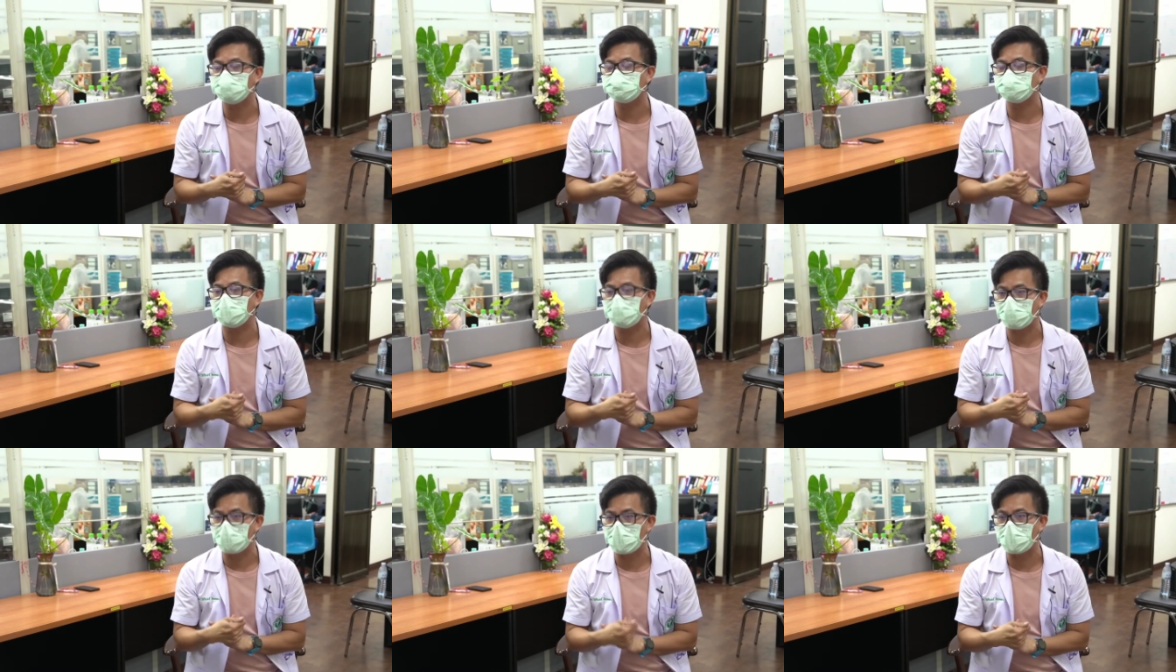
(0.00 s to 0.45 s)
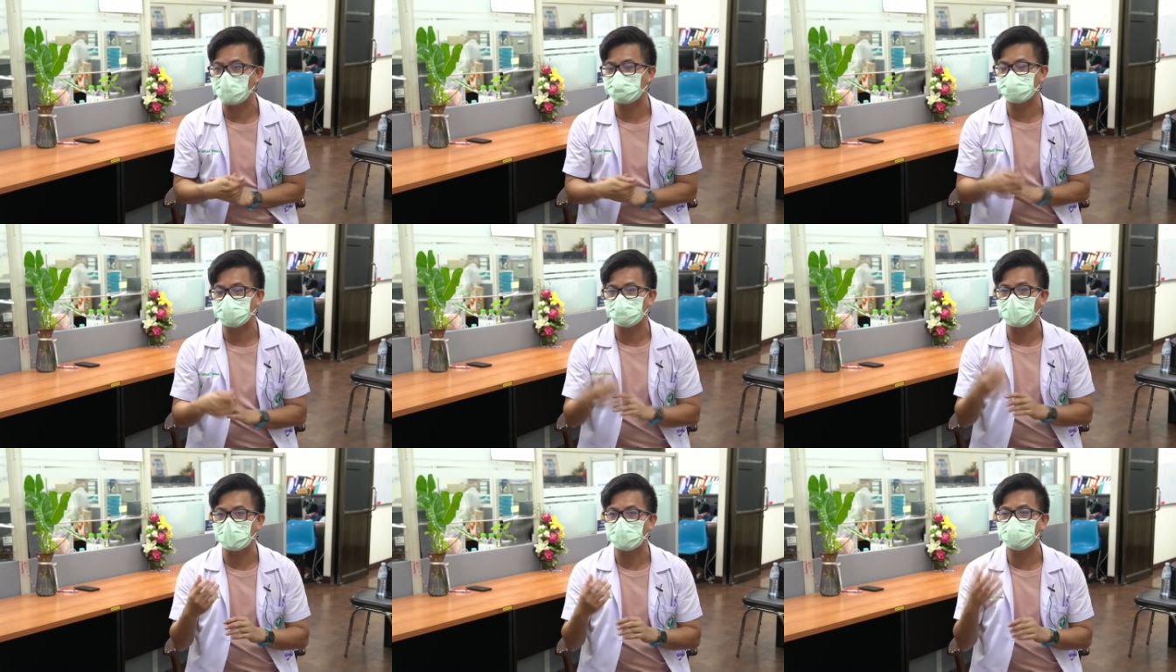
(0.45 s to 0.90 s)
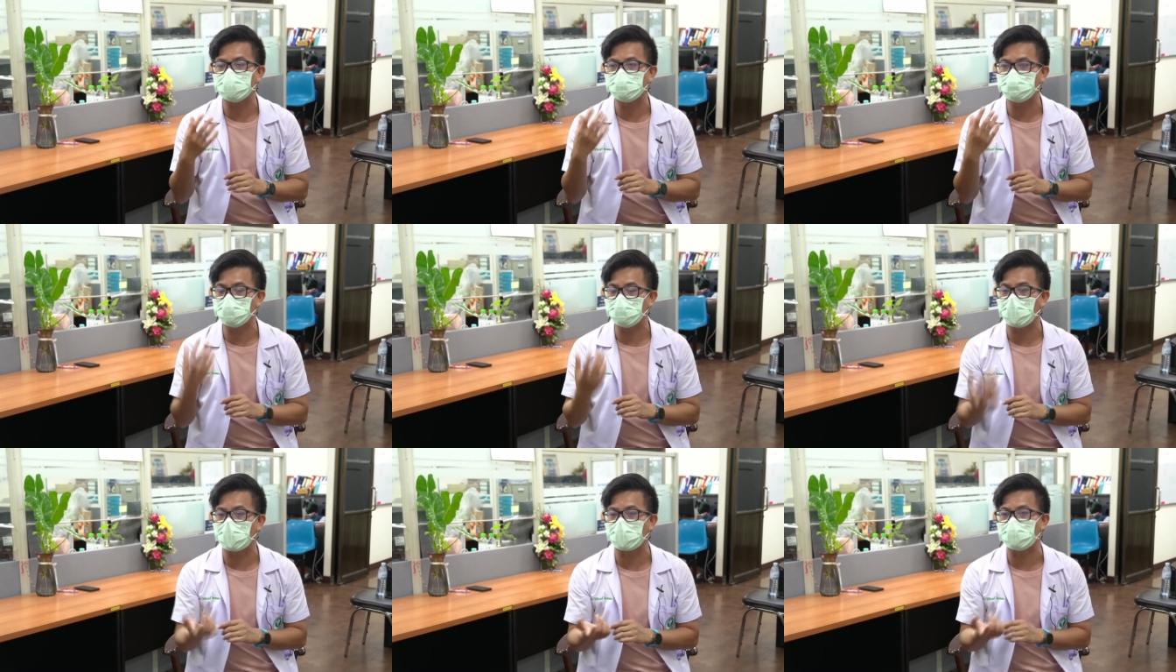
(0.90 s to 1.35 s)
สวอบสวอบคือ
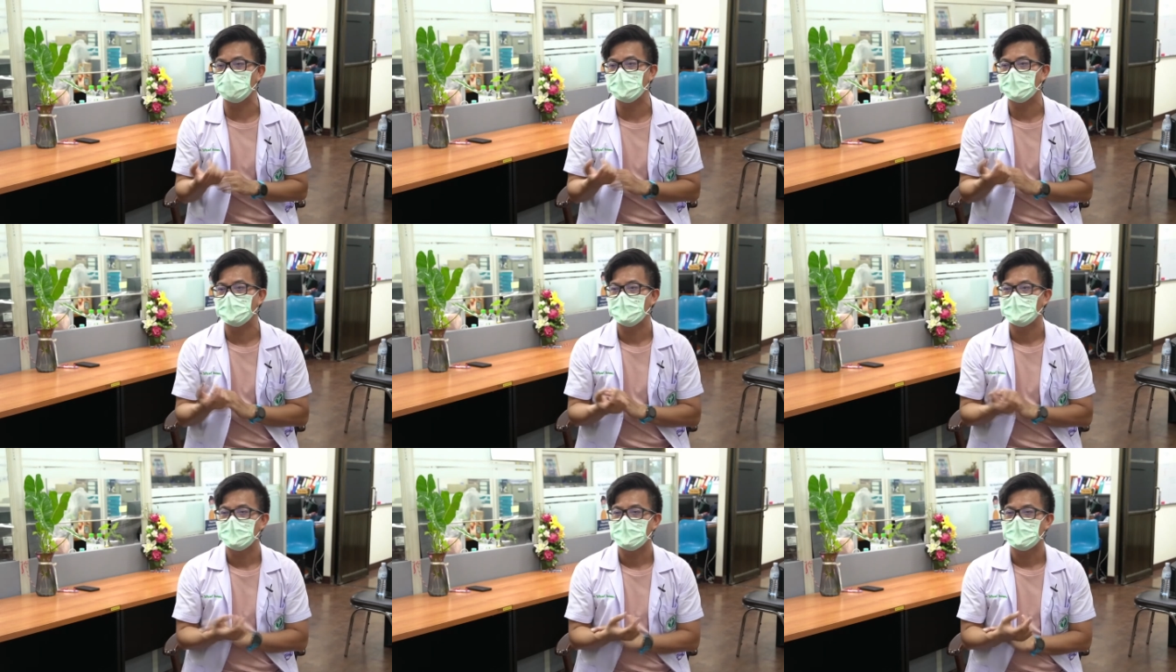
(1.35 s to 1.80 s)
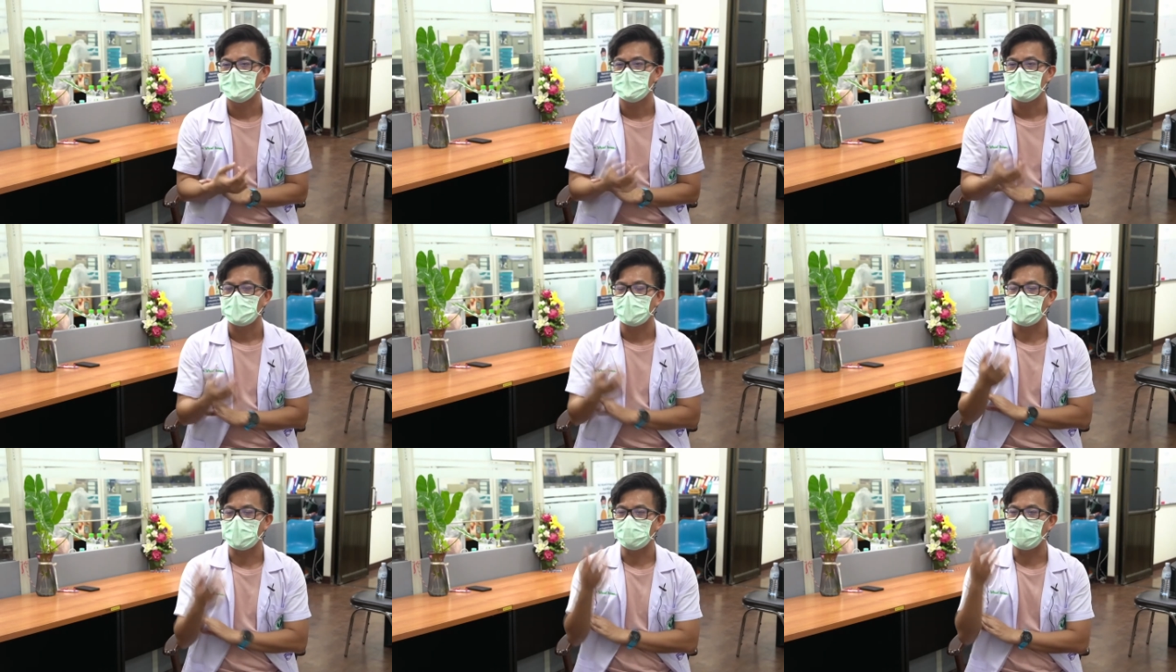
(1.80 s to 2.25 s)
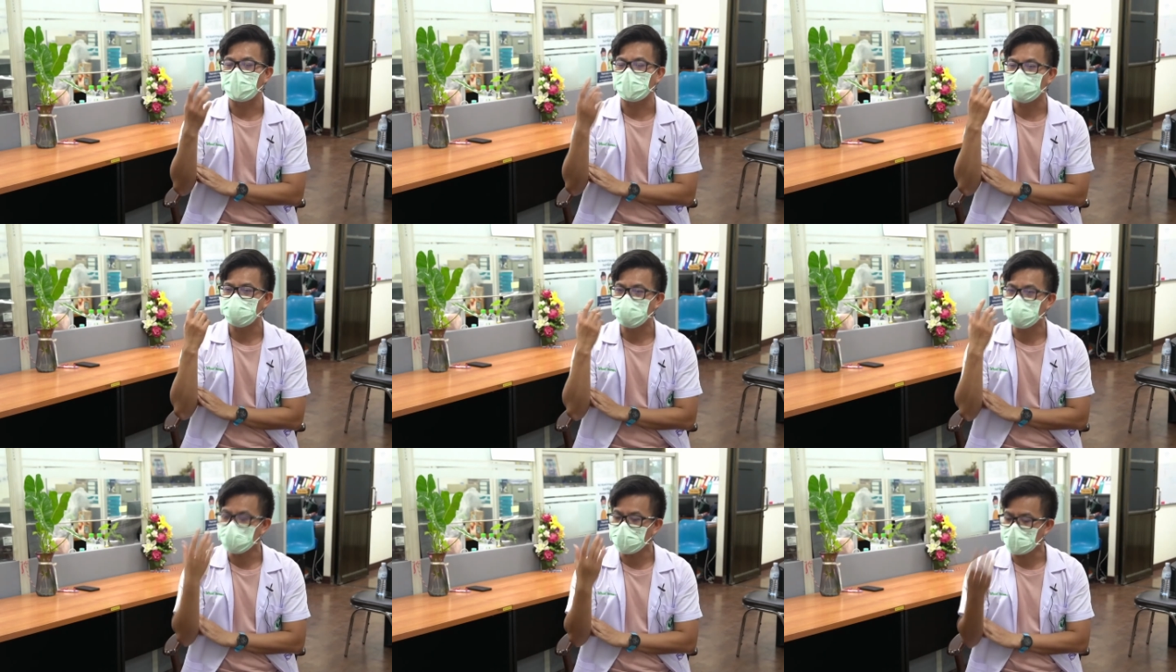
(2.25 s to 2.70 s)
ตรวจวัน
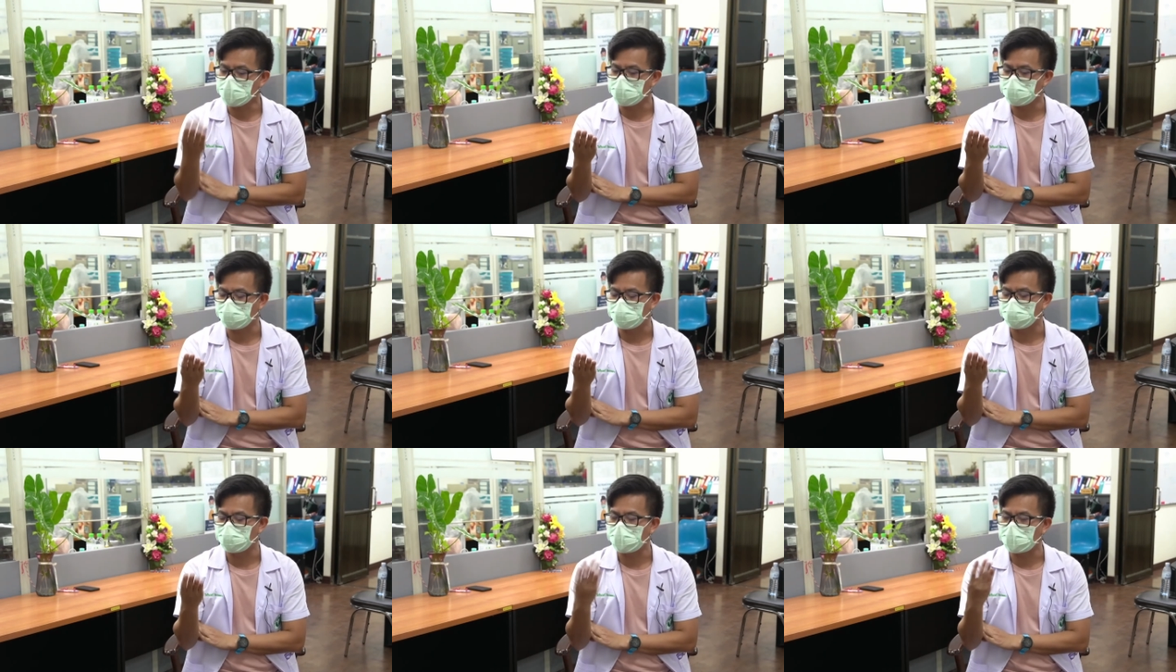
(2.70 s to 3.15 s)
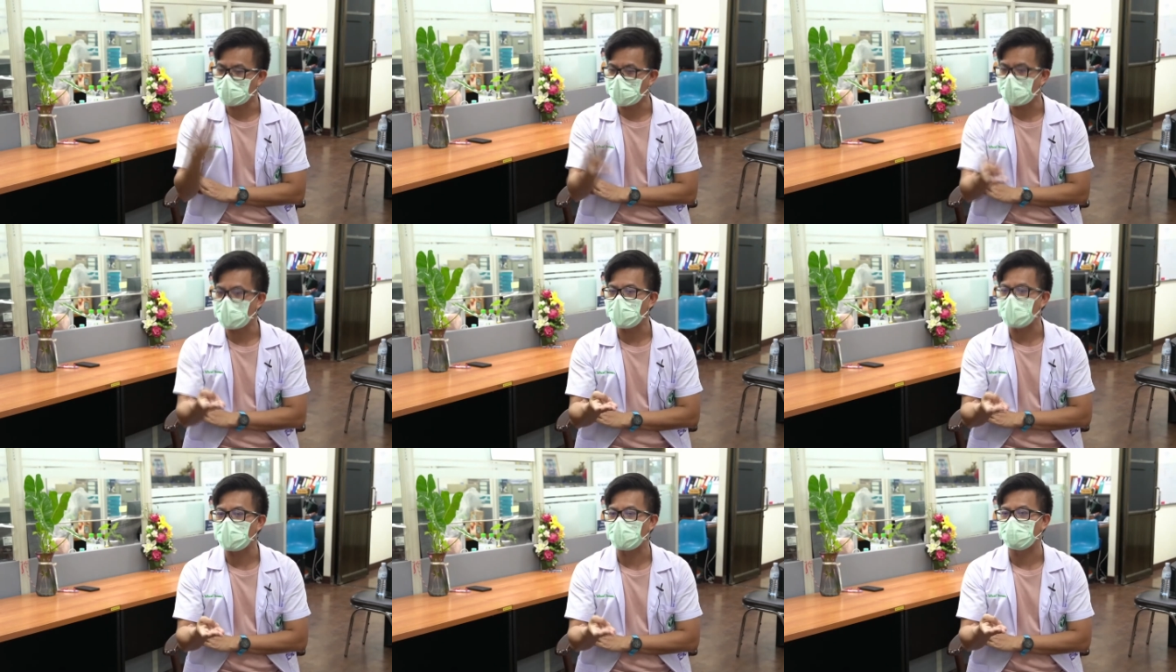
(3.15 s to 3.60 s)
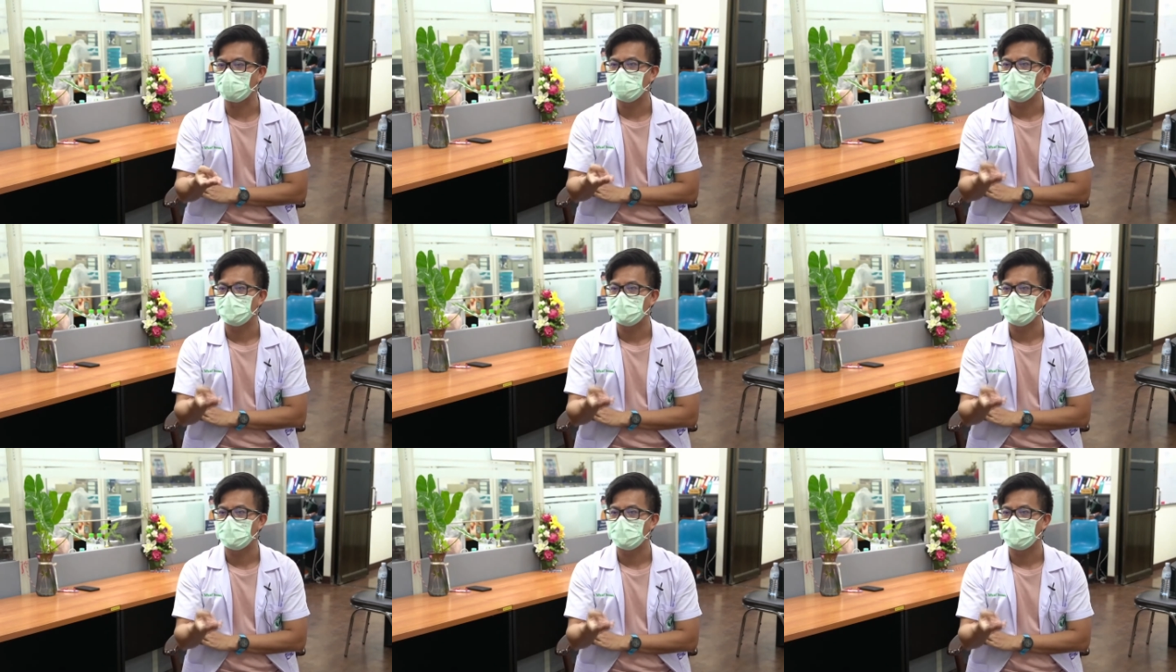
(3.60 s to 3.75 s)
ที่ 1 วันแรก